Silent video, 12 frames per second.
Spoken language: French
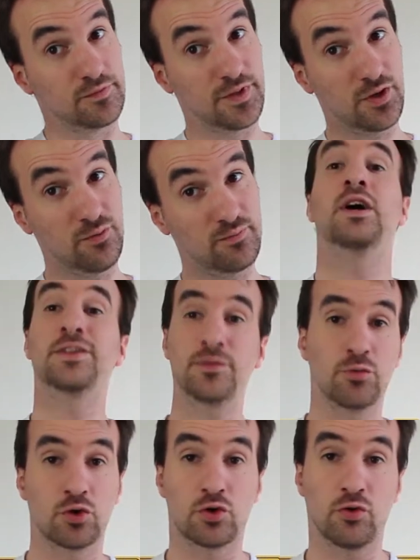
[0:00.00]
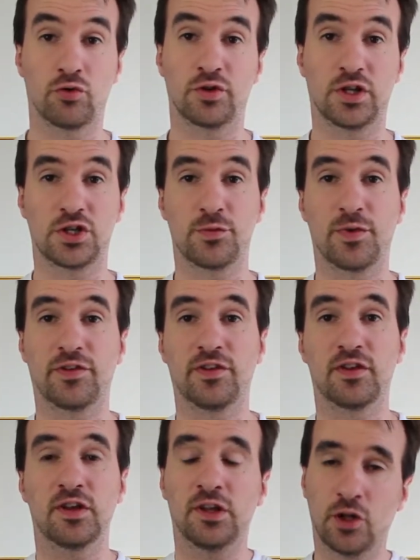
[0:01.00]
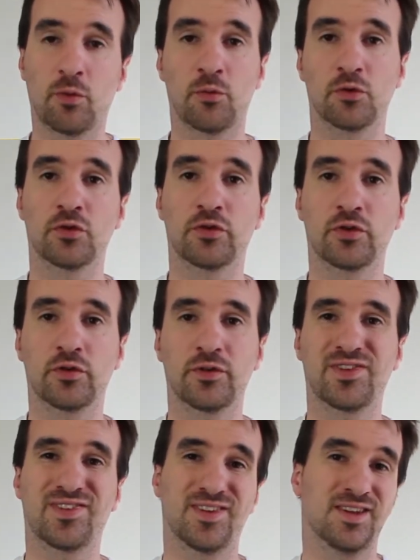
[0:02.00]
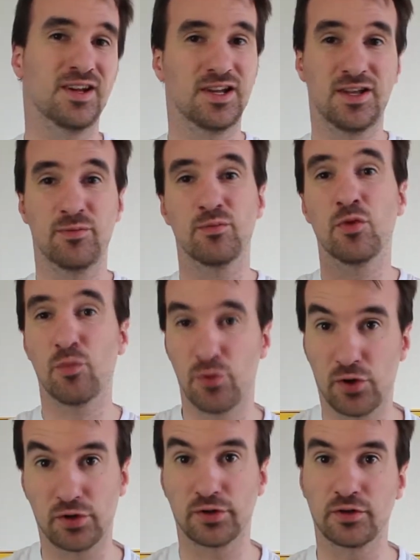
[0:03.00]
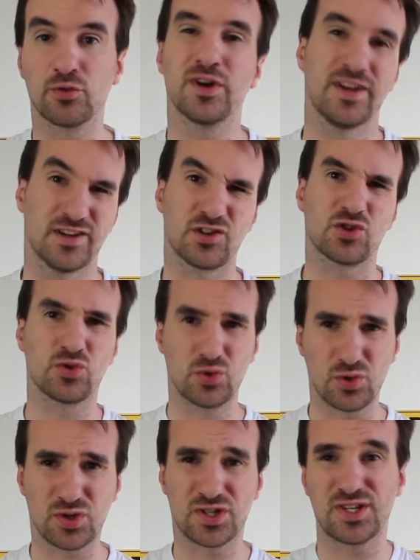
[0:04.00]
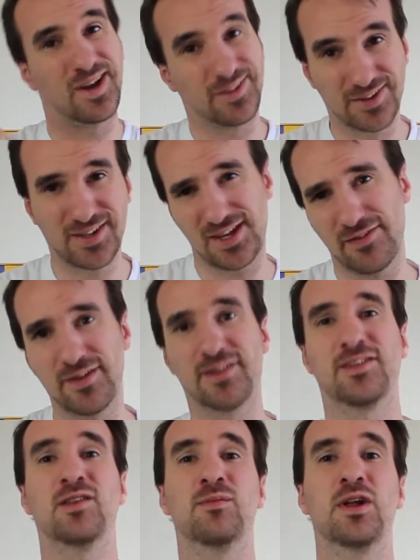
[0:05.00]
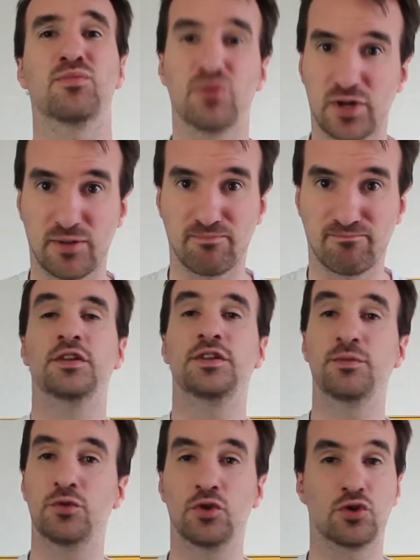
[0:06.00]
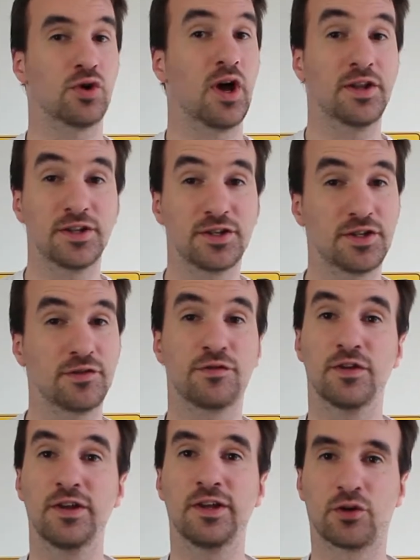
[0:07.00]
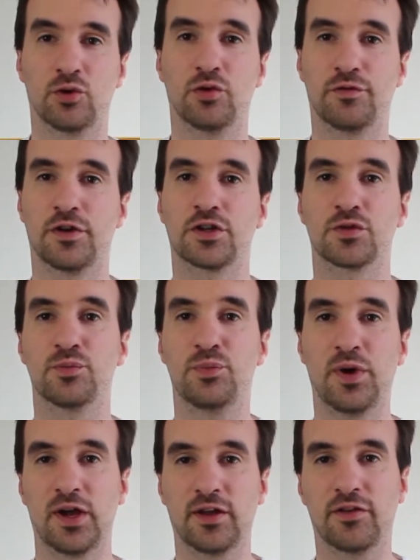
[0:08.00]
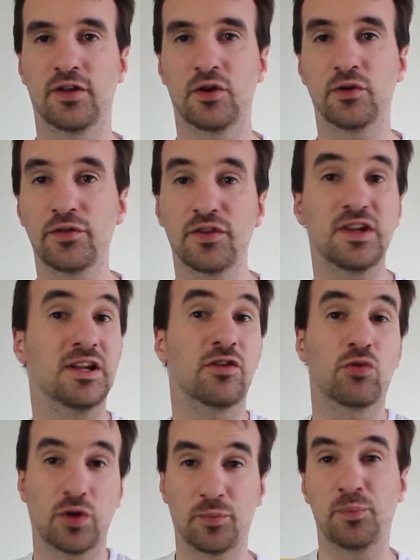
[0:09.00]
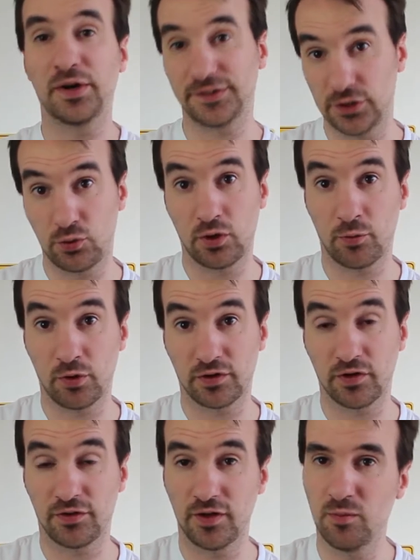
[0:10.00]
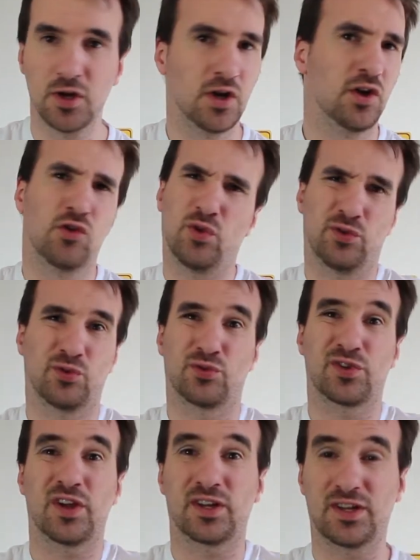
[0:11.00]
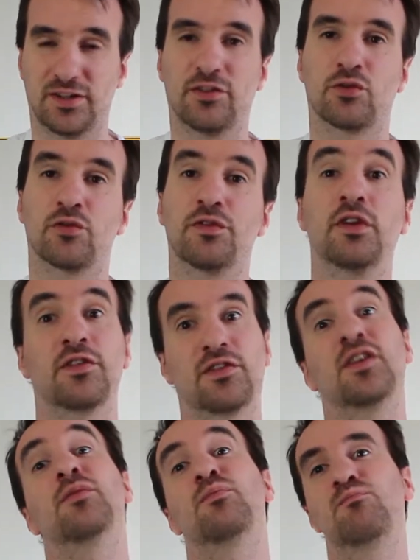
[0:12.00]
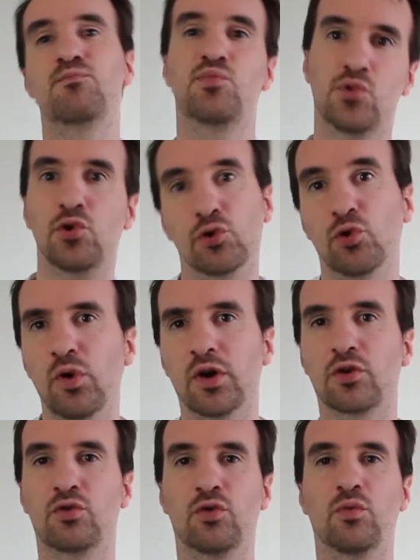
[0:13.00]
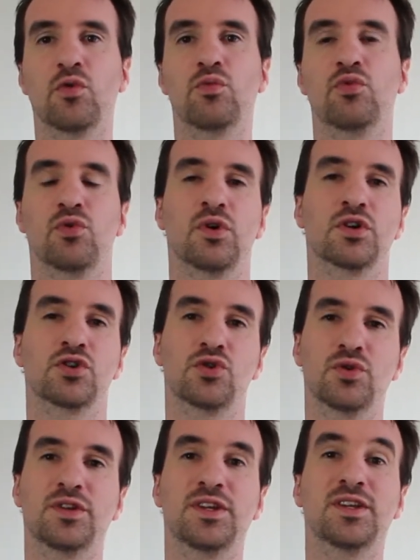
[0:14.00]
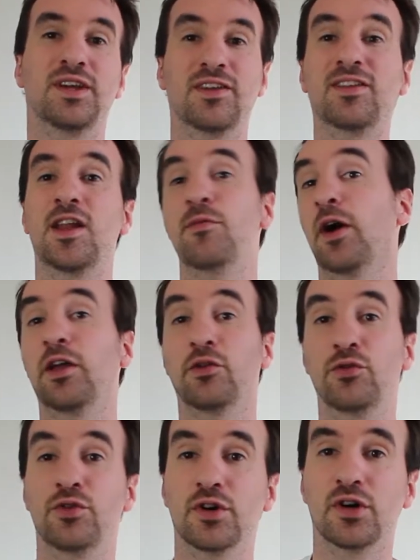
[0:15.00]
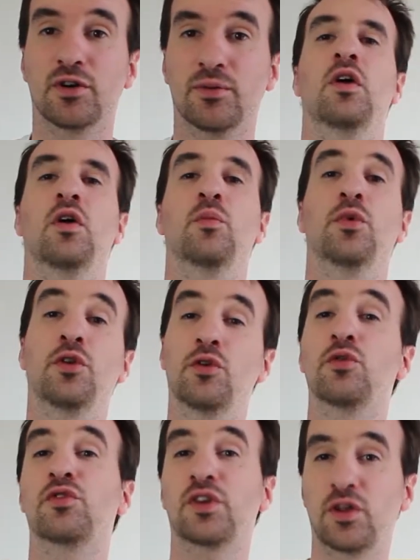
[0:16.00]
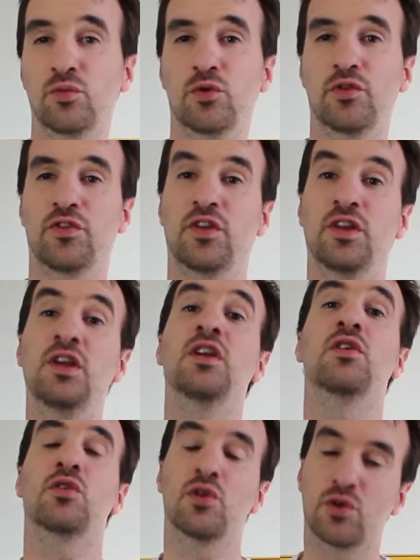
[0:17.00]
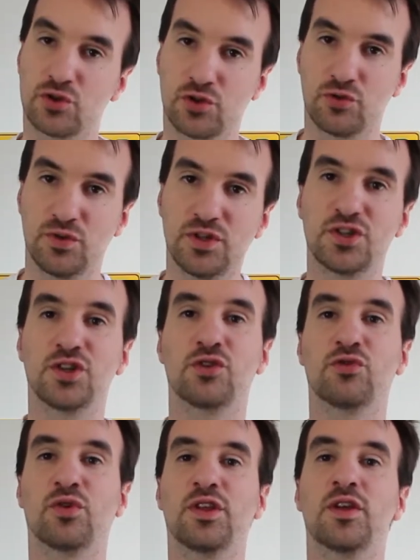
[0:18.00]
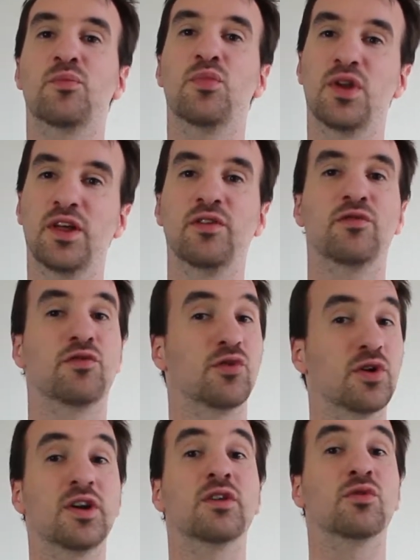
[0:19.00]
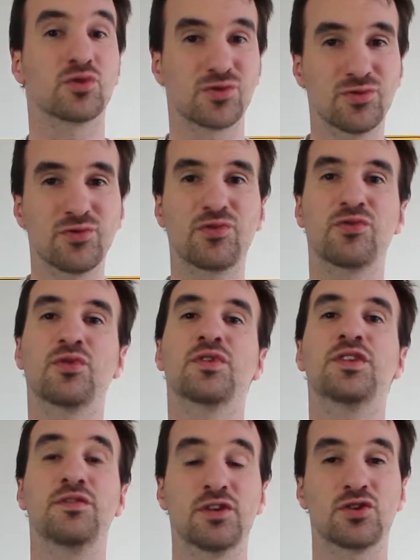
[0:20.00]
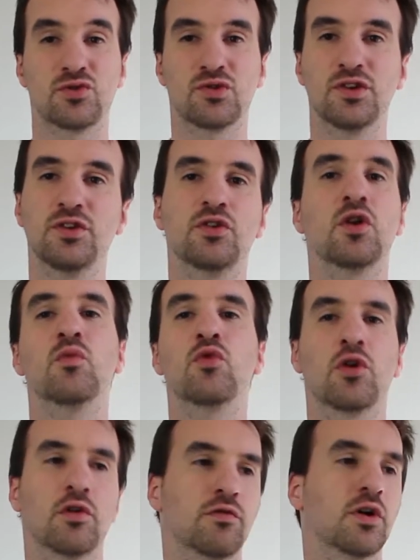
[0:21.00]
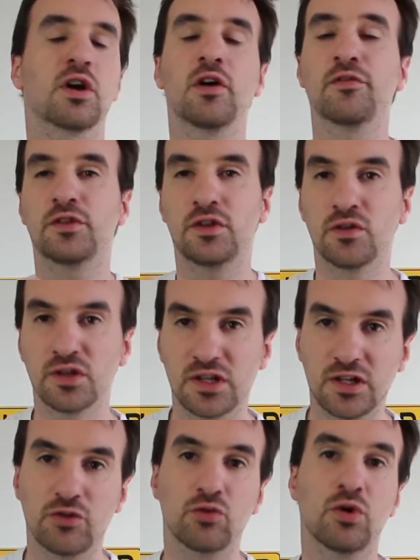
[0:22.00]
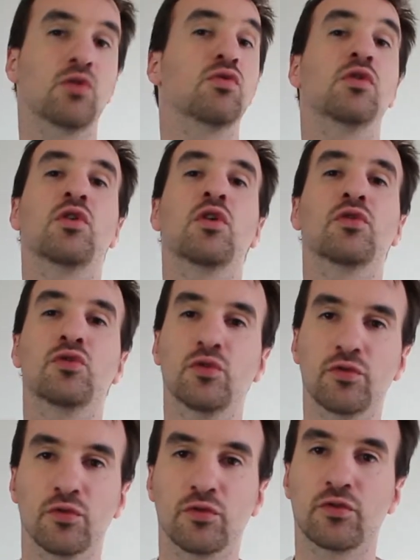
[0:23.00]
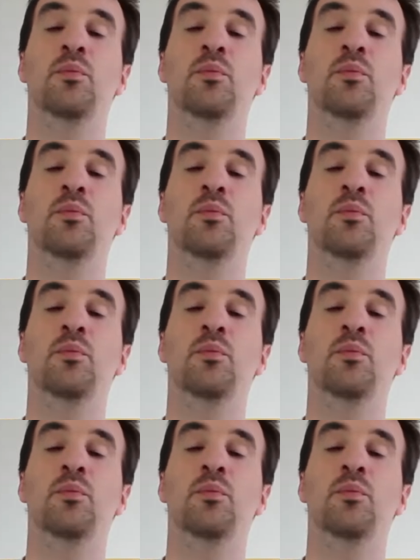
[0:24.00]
Salut Un type de jeu sur lequel j'ai passé énormément de temps, c'est les meuporgs. Ouais, un jour, j'arrêterai avec cette blague pourrie. Type de jeu addictif et chronophage par excellence, il est soit particulièrement accessible, soit au contraire catastrophique, ce qui est plutôt un comble pour un jeu qui casse la barrière du corps. Pendant de très nombreuses années, et encore aujourd'hui, j'ai côtoyé plaines, forêts et donjons sur divers jeux en ligne comme World of Warcraft, Guild Wars ou encore Dofus.